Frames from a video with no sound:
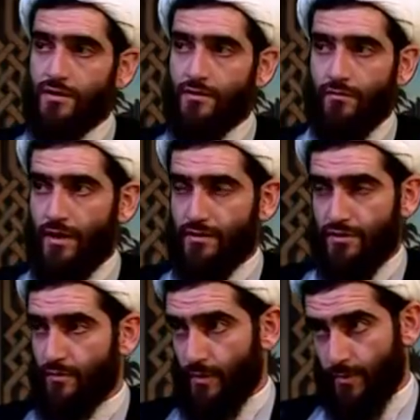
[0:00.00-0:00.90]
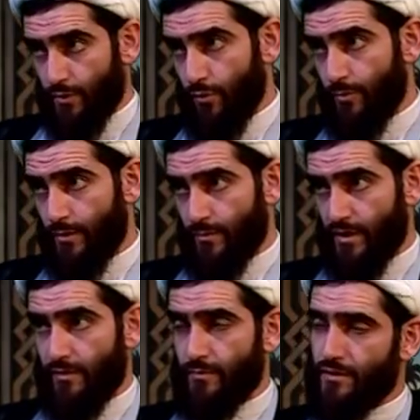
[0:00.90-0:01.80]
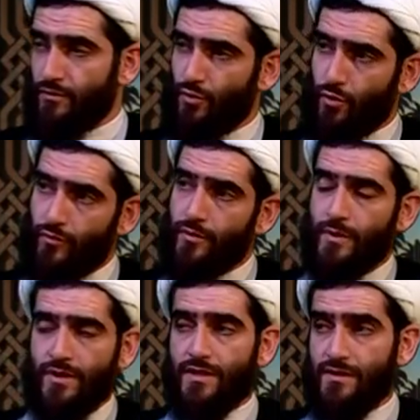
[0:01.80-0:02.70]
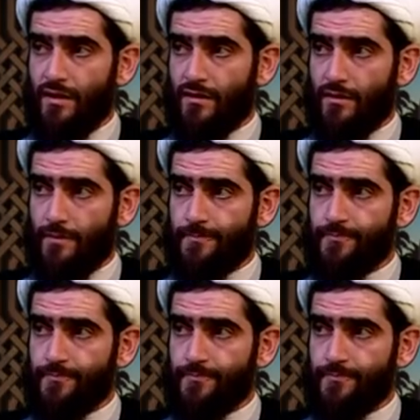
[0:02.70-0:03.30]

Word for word: является чем-то подобным, каким-то духовным недостатком.